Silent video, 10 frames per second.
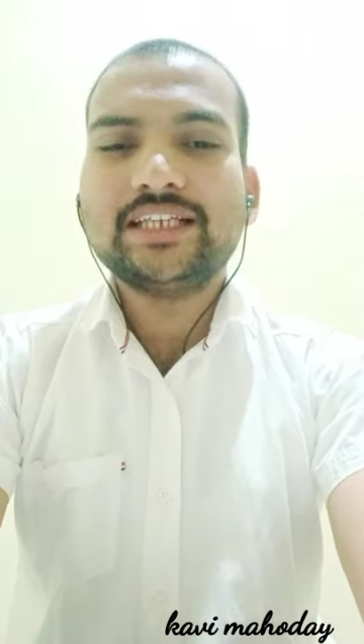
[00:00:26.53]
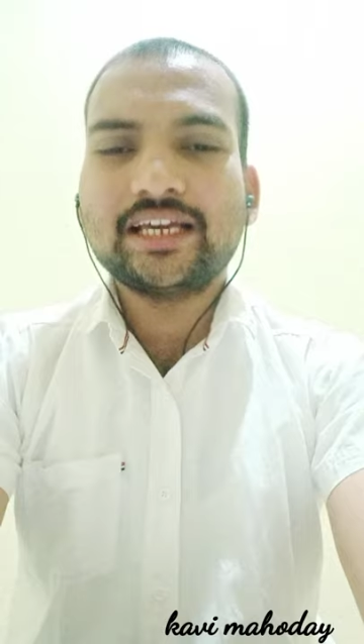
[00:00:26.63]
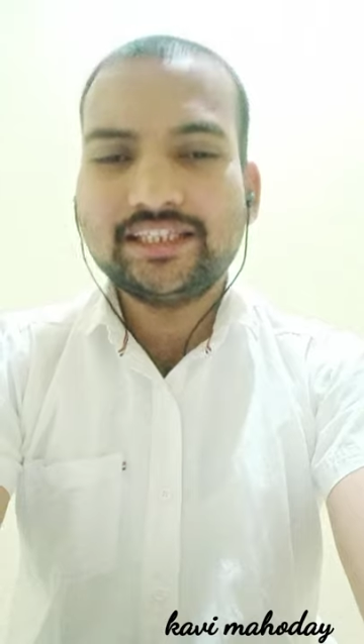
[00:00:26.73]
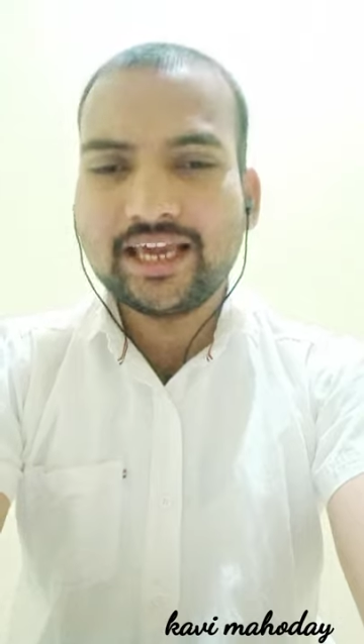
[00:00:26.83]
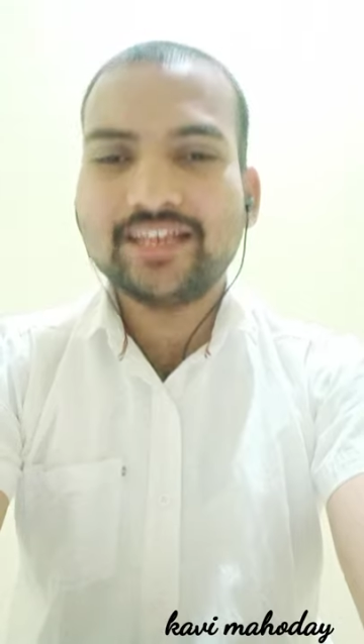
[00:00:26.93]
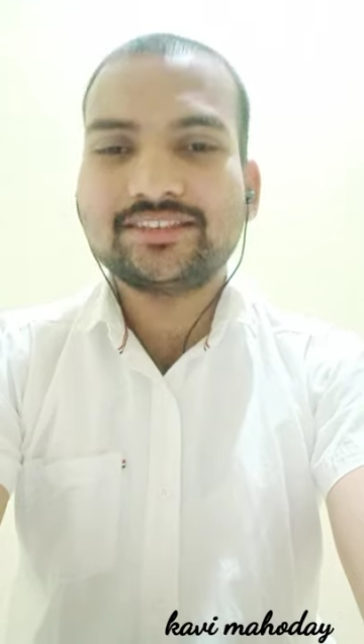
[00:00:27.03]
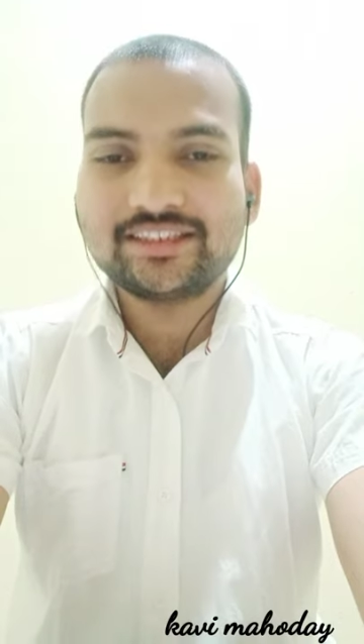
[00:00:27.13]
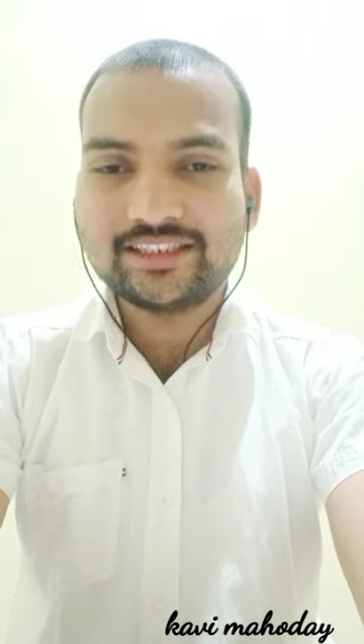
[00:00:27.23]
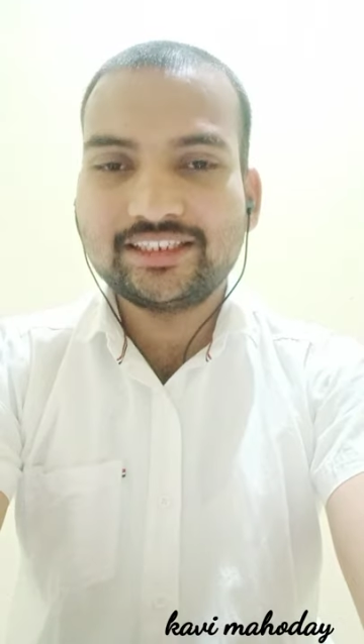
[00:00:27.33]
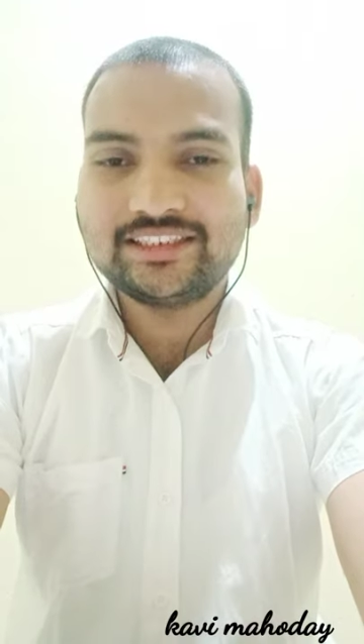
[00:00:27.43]
यही है
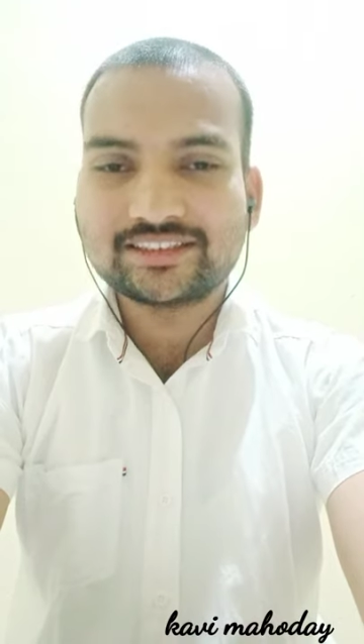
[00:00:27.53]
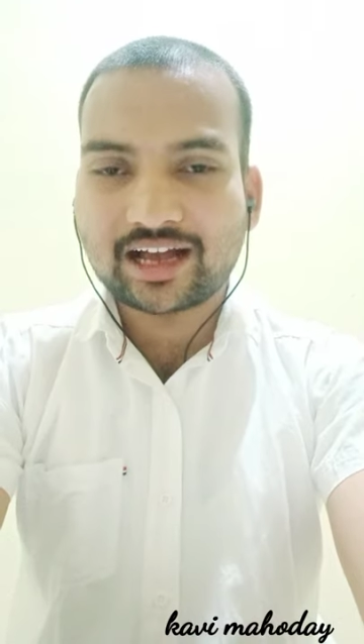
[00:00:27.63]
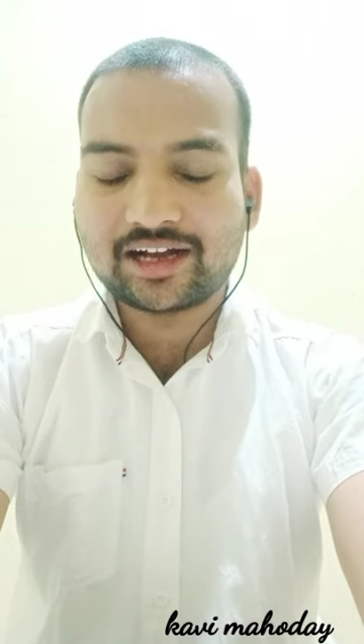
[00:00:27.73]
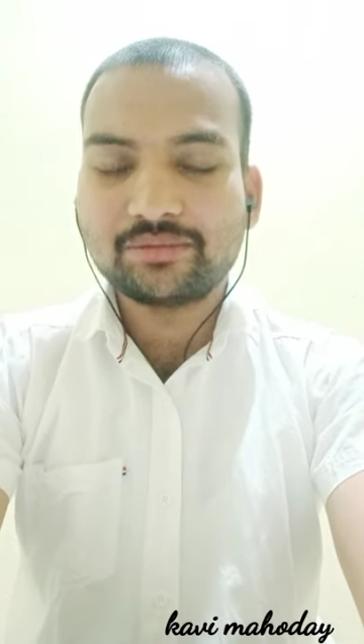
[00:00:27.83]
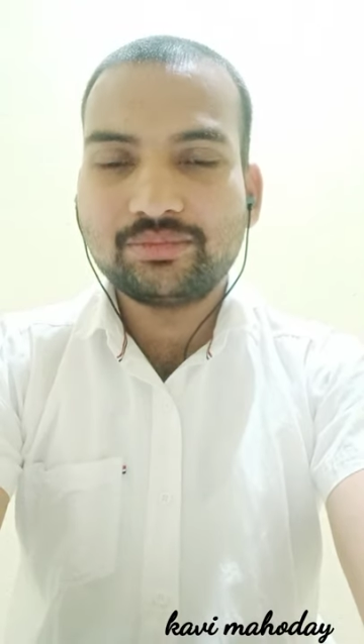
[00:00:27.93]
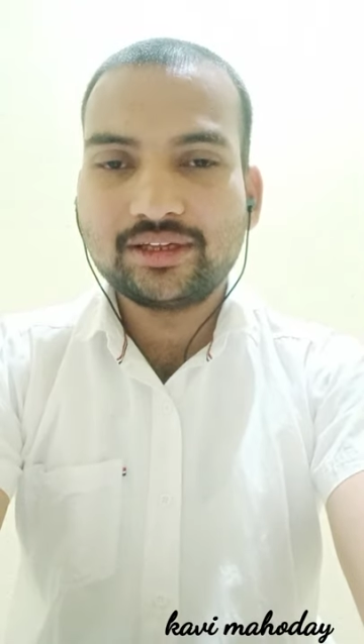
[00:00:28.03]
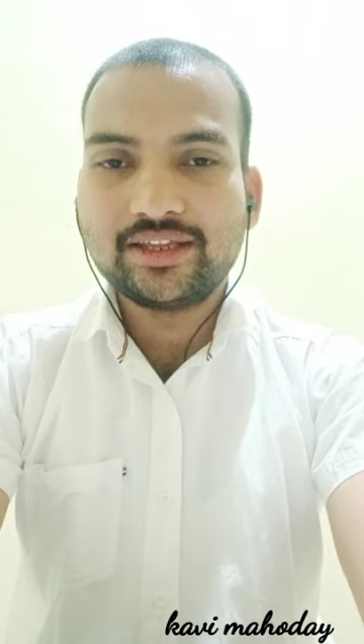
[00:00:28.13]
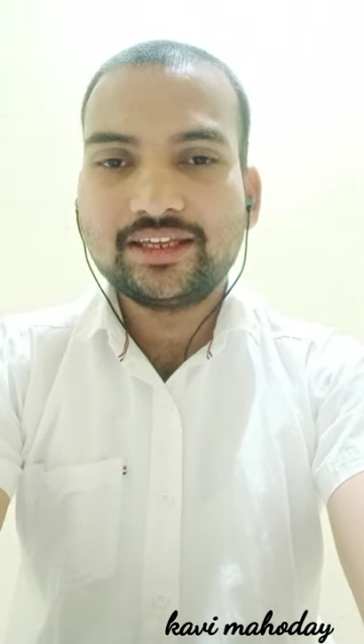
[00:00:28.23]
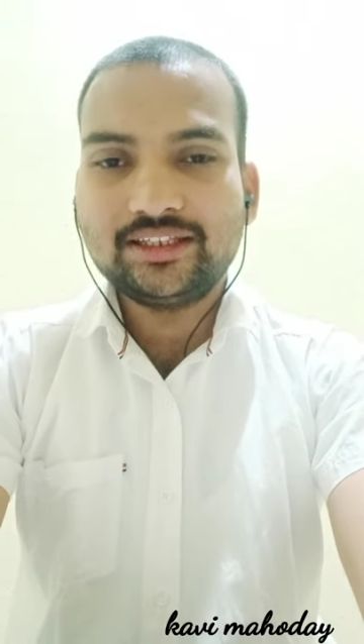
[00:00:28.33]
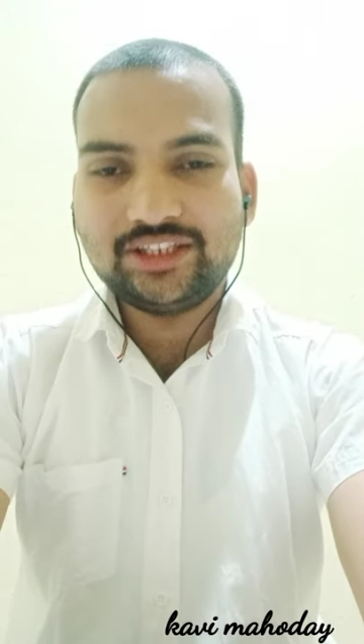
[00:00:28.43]
जिंदगी साहब
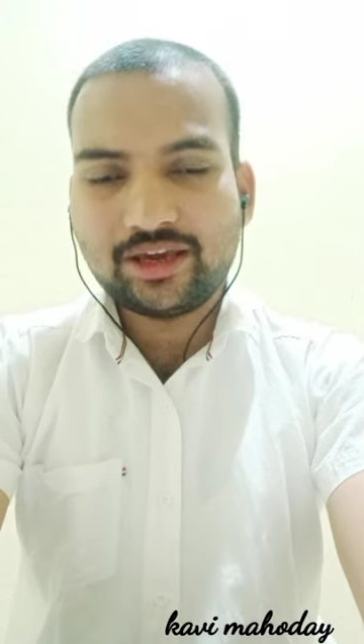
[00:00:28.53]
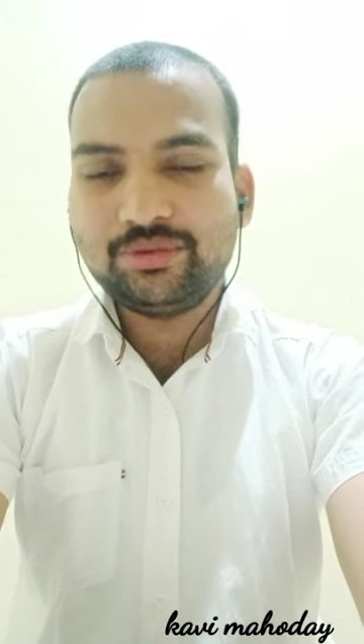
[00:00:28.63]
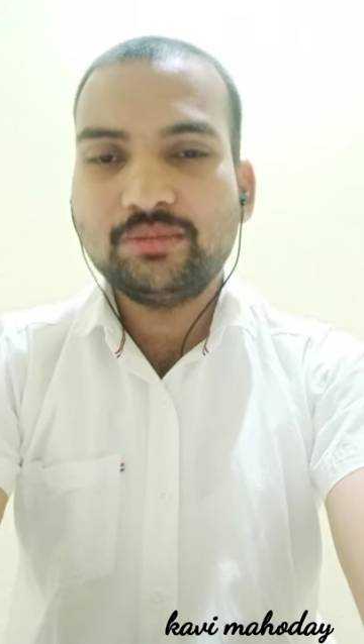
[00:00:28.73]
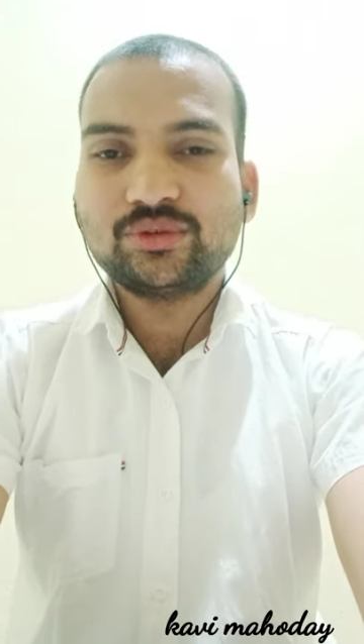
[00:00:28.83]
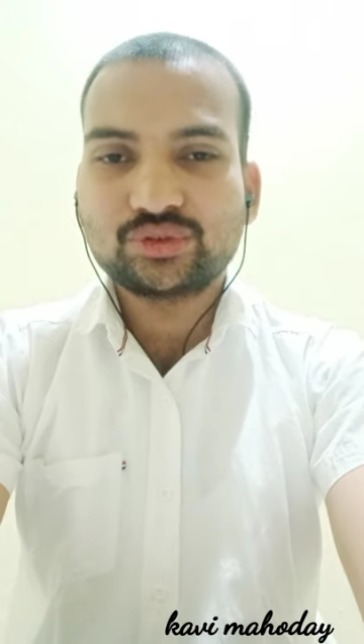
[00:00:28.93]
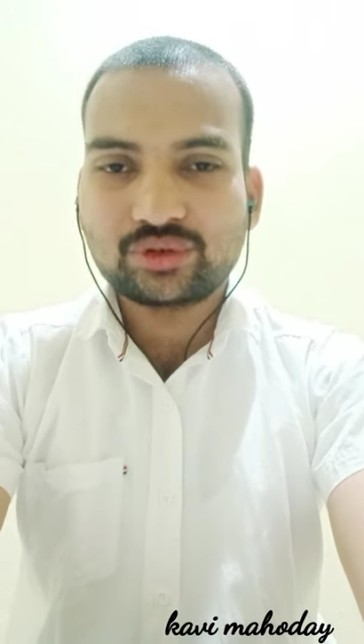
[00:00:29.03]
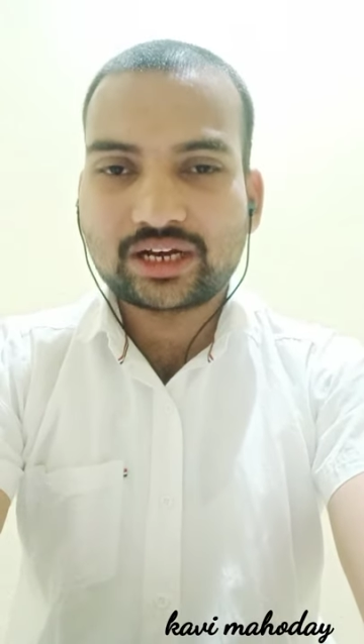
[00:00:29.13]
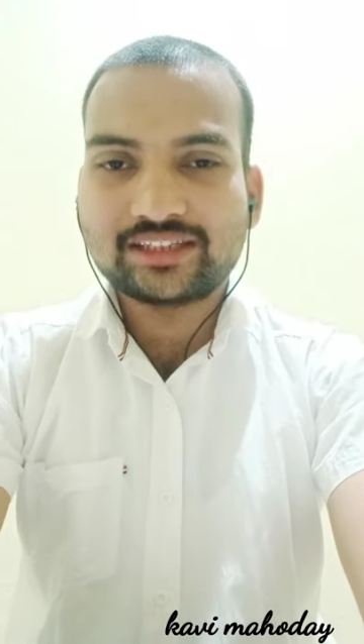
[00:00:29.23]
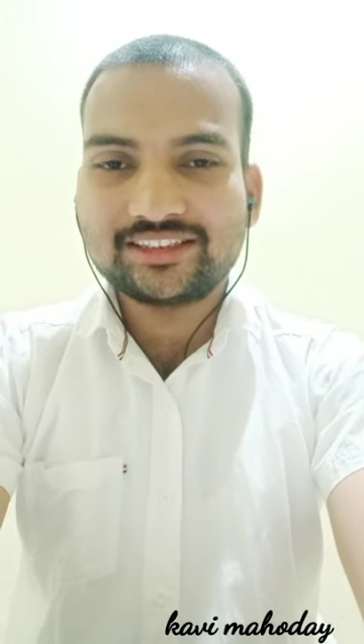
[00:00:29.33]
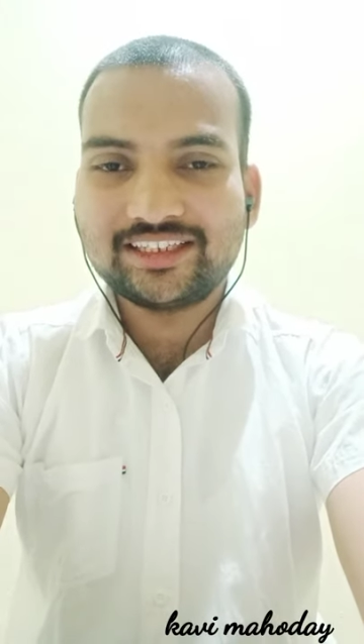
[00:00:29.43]
ये भी
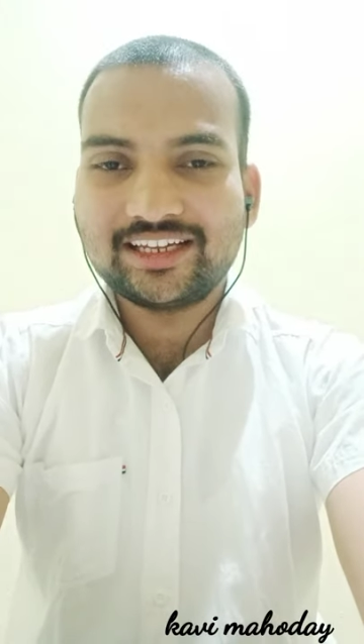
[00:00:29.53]
मुस्कुराती